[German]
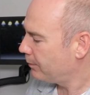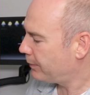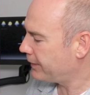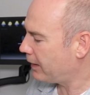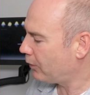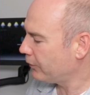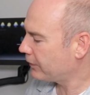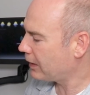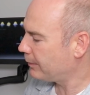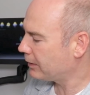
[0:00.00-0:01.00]
Bei der
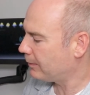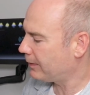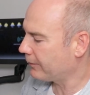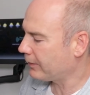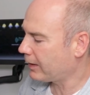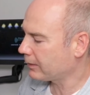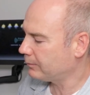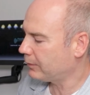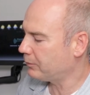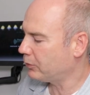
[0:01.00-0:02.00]
Ausgabe kann man
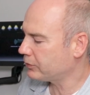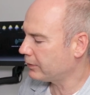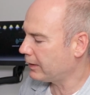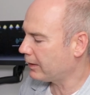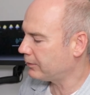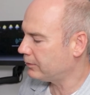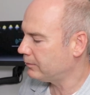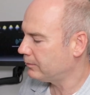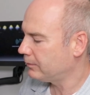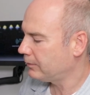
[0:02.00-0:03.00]
sagen, man möchte gerne
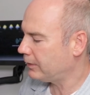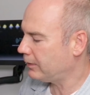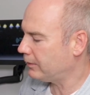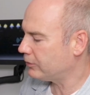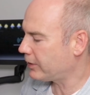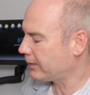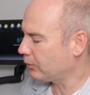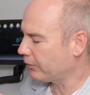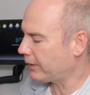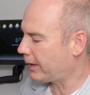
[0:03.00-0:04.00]
die
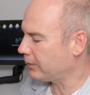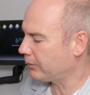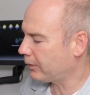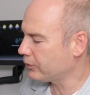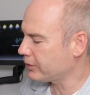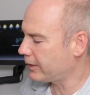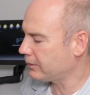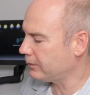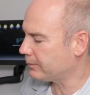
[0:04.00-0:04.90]
Steckdosen ein- und ausschalten.